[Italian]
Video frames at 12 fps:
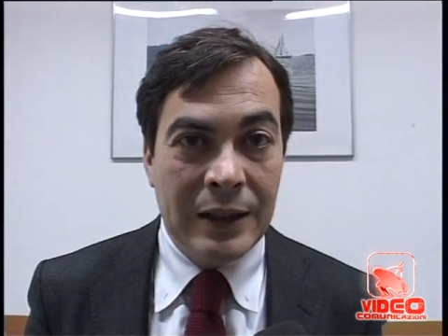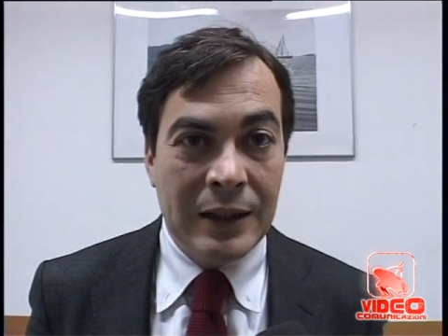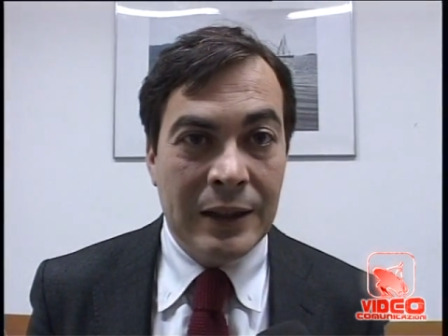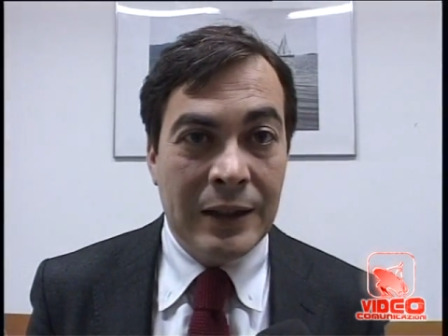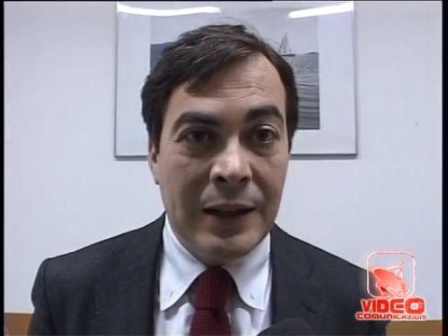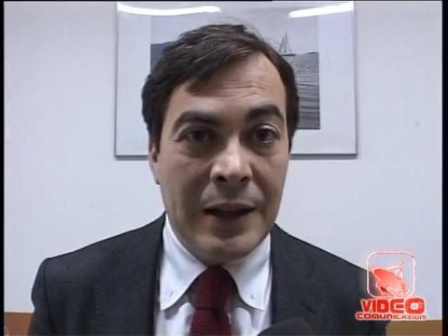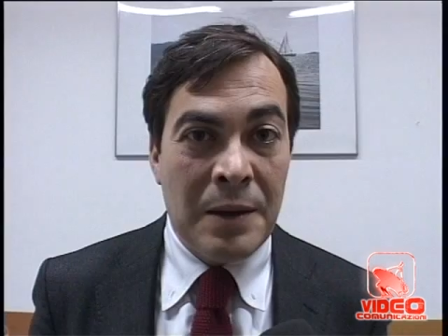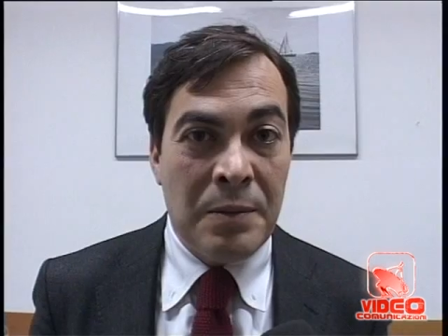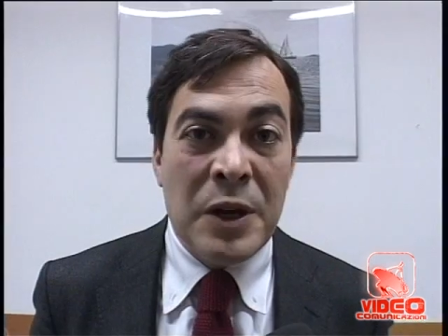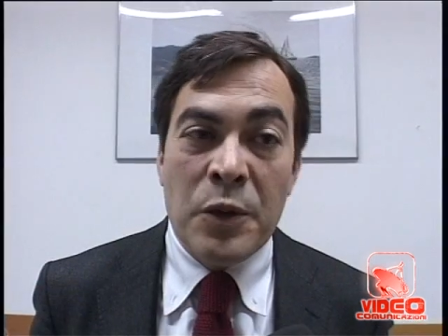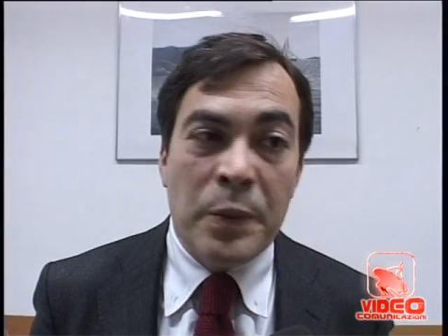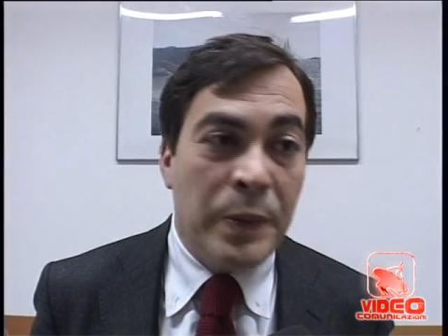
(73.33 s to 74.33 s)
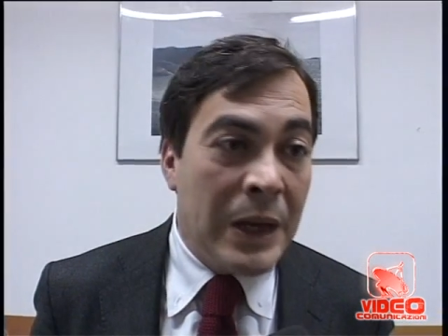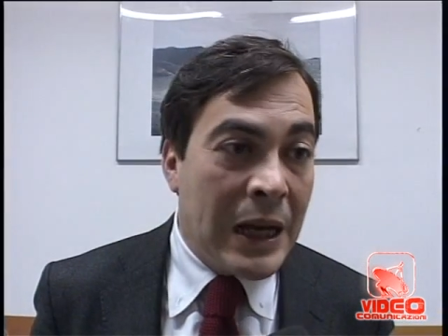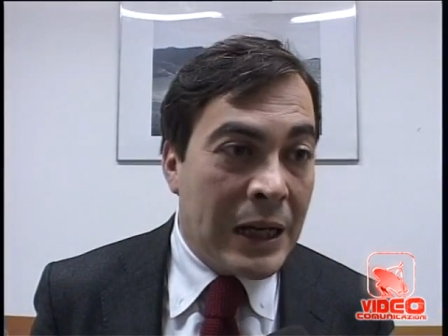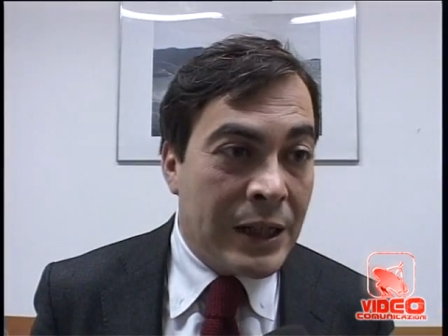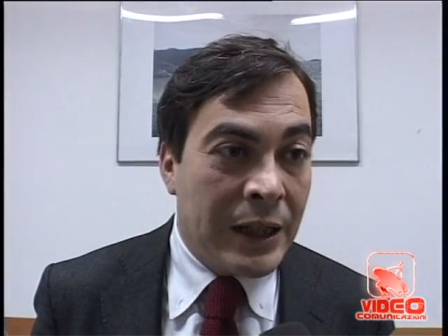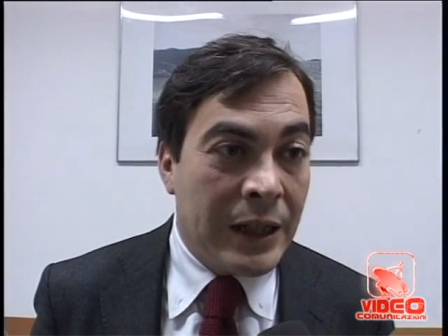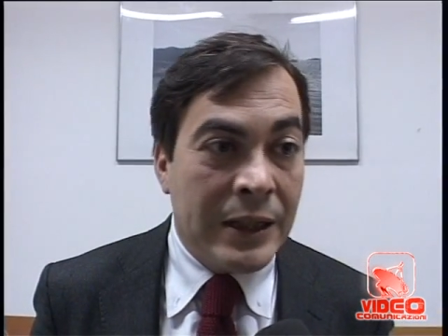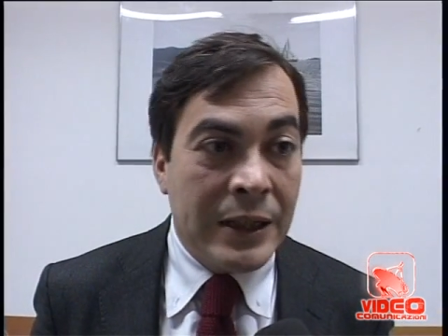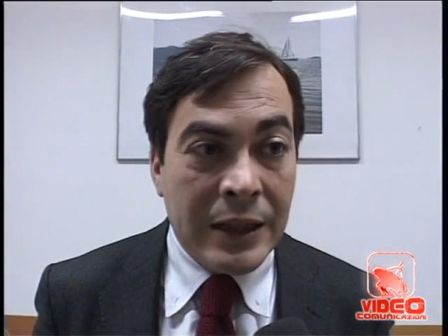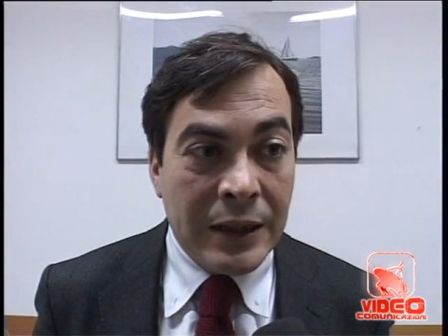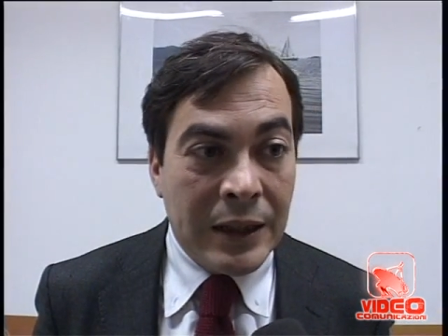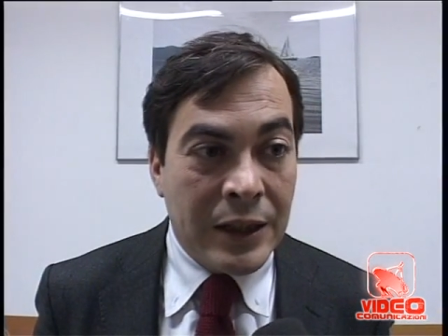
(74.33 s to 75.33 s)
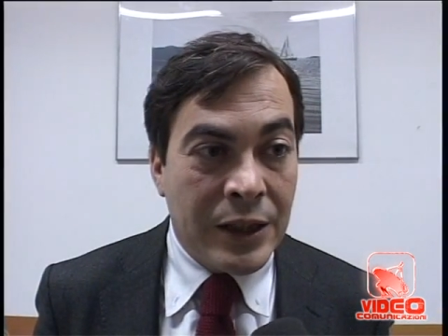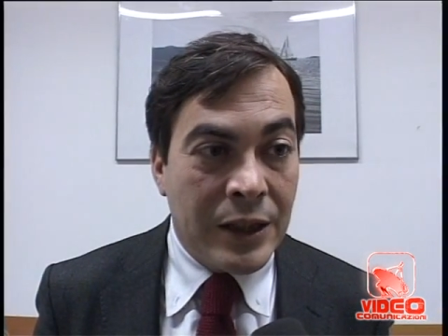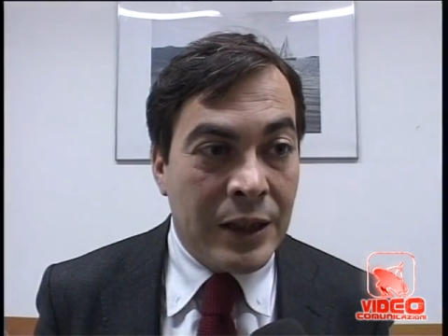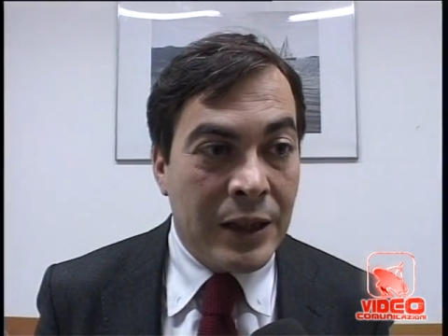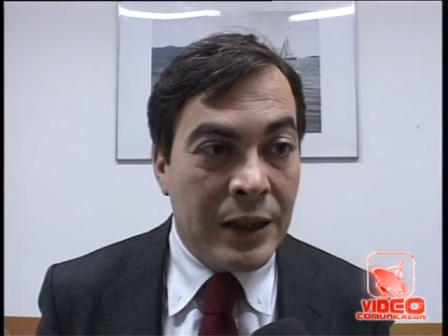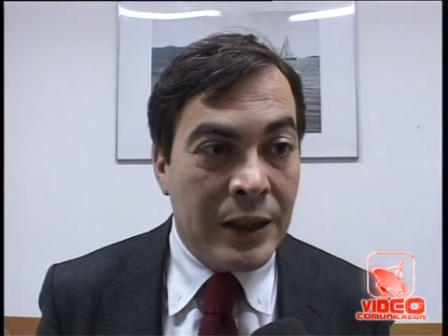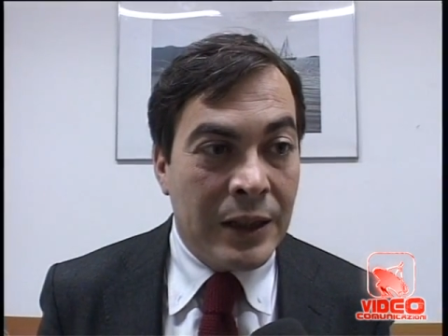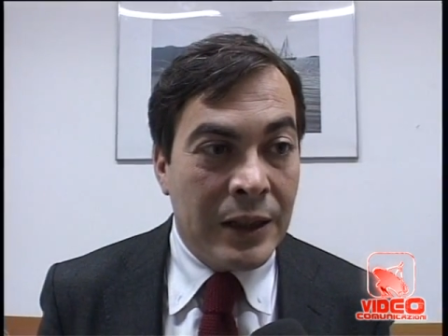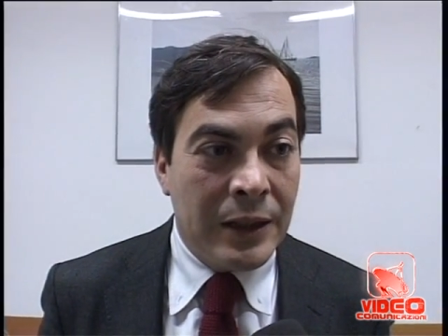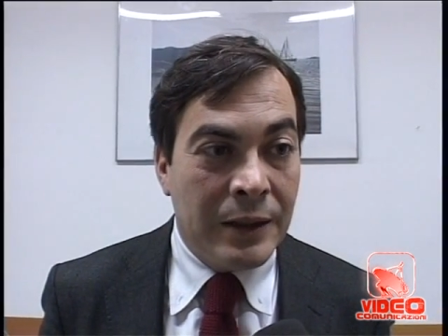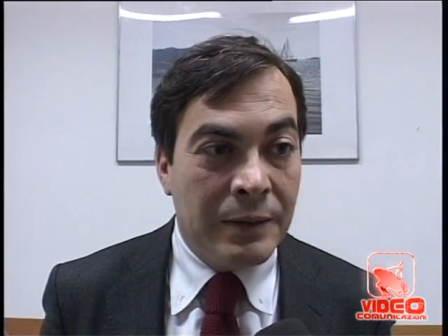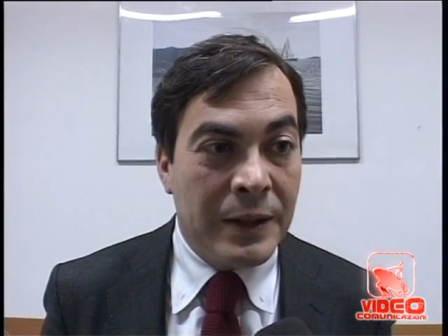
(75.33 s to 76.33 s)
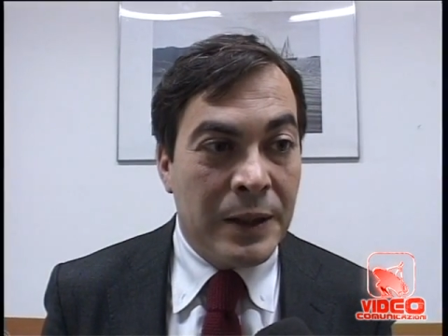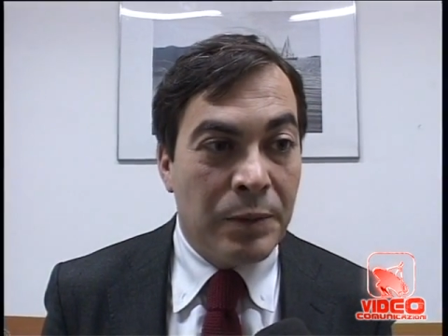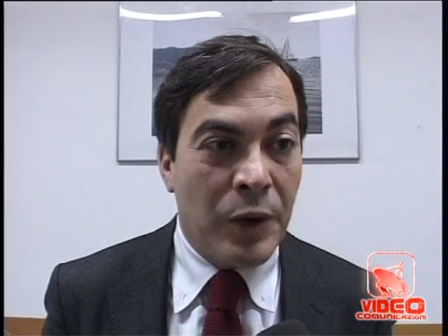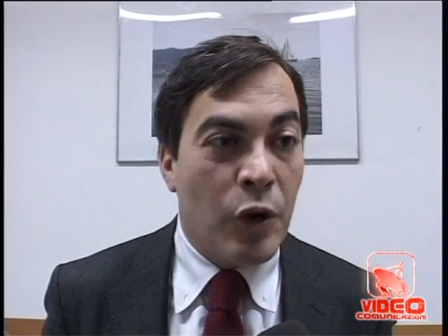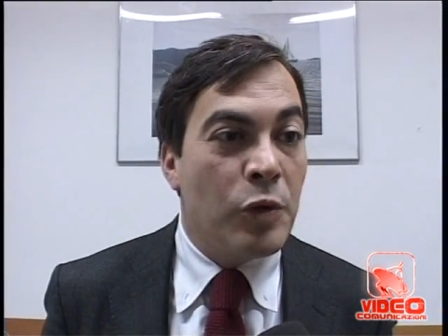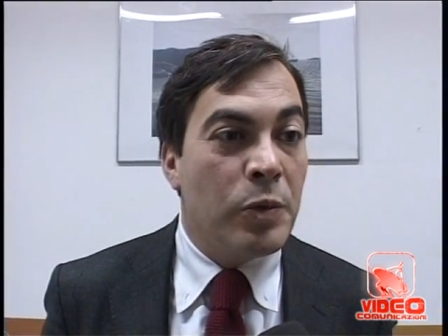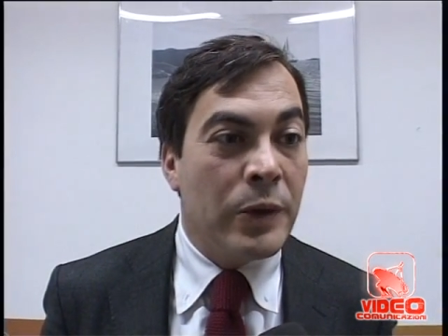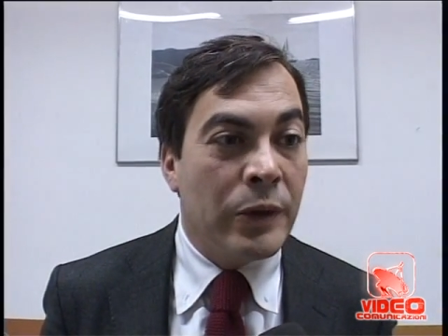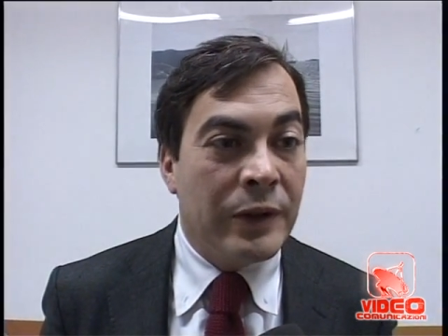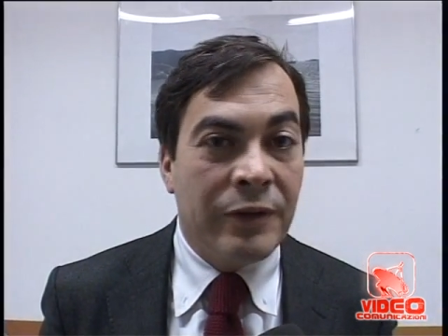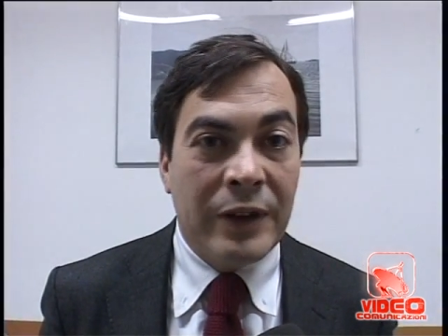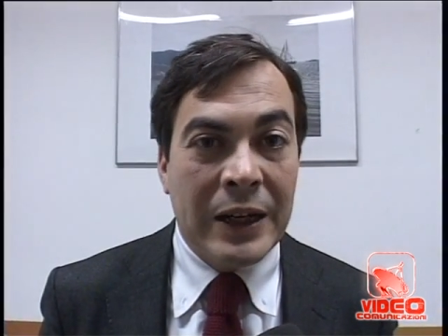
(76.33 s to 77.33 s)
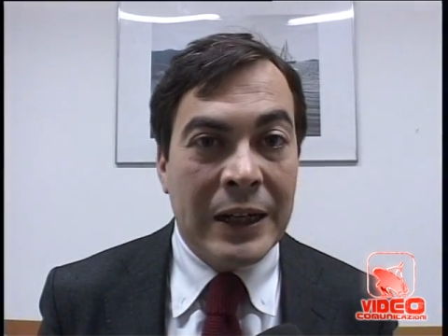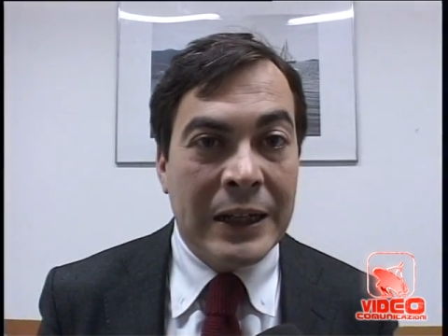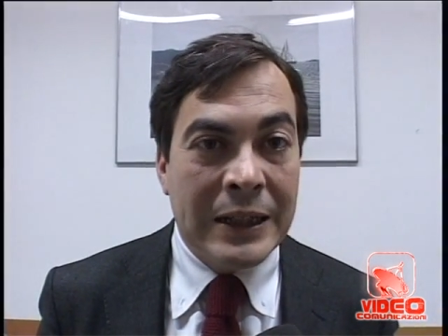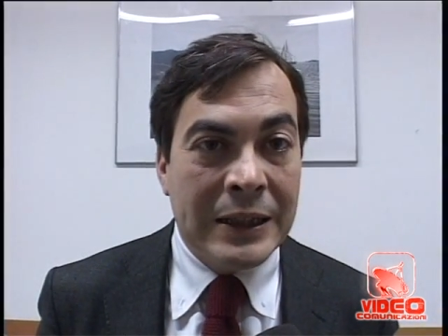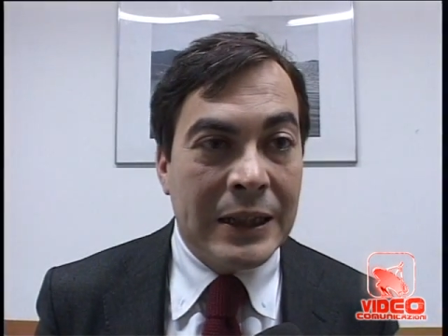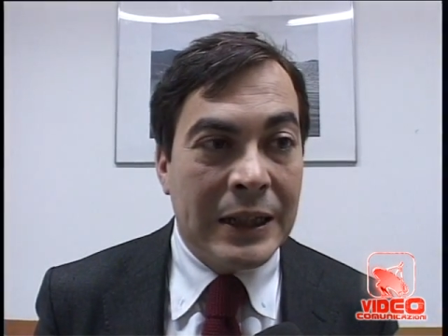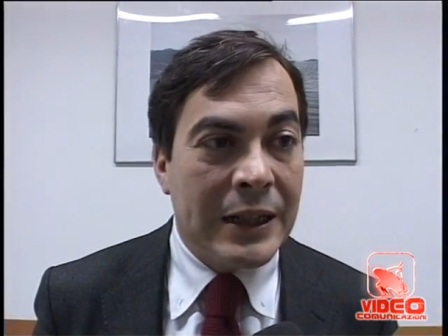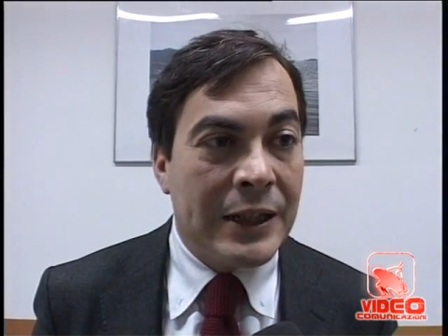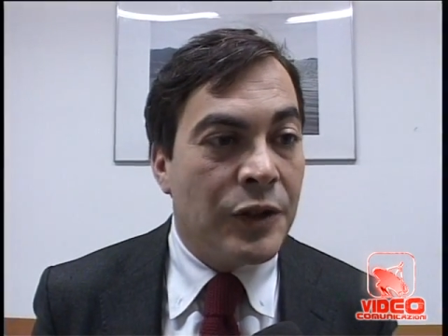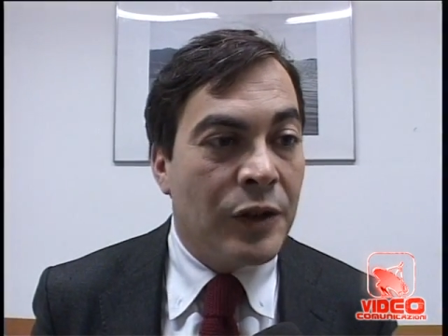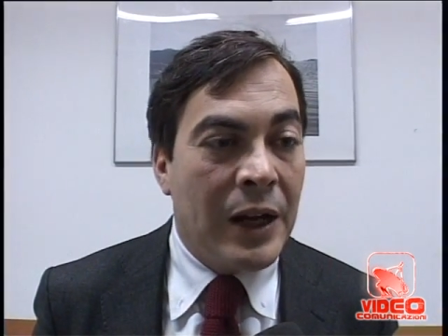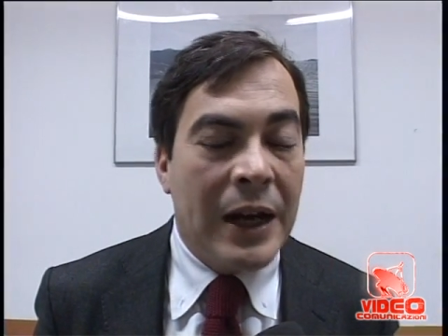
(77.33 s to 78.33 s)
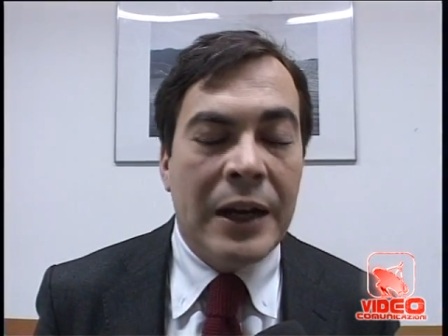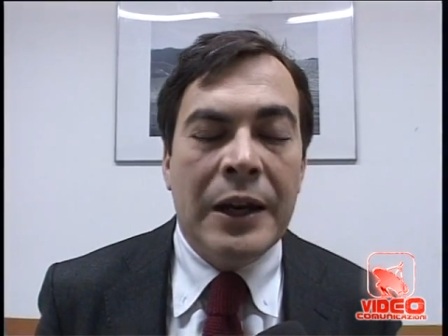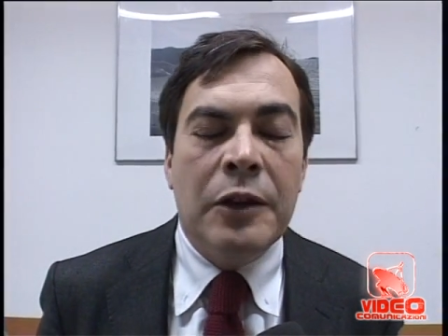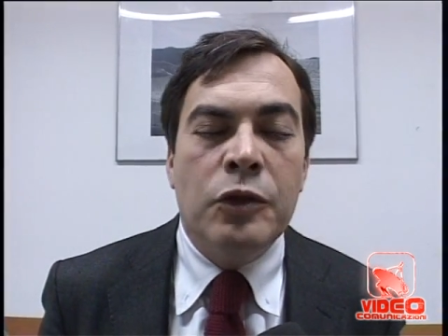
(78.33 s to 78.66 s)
Eh, a me non piace che i sindaci si preoccupino di fare liste nazionali,